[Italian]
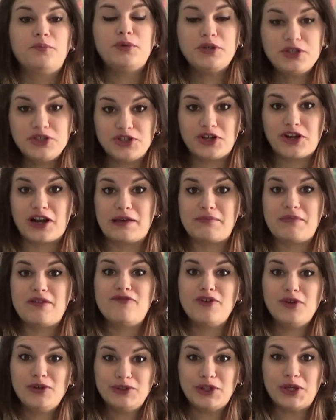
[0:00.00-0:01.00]
Buongiorno e
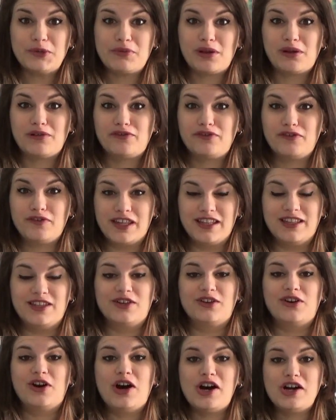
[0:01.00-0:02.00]
benvenuti nel mio nuovo
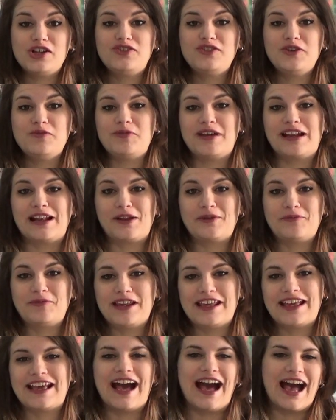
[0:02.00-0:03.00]
video. Oggi per la
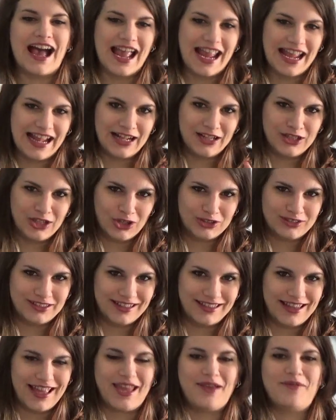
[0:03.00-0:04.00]
rubrica Il
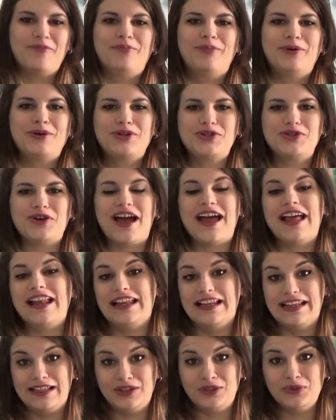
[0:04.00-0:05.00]
notte tempo, cioè
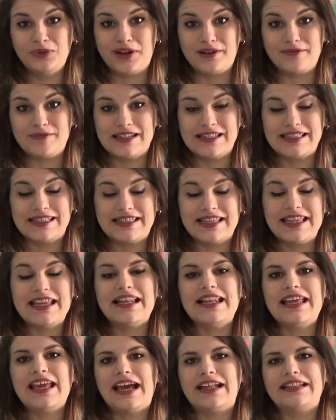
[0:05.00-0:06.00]
le letture
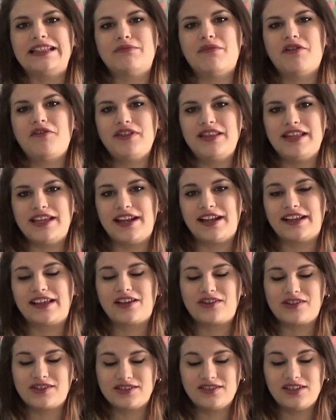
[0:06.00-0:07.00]
mensili, andiamo a vedere che
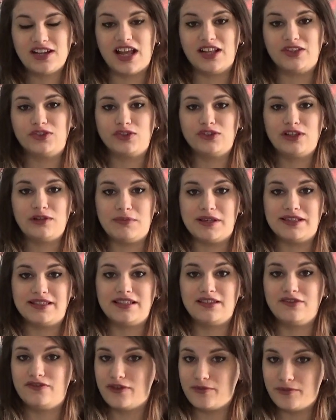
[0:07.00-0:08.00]
cosa ho letto nel mese
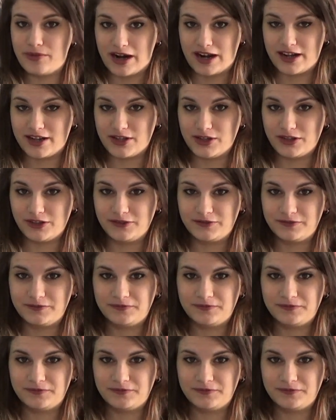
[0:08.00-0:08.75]
di febbraio.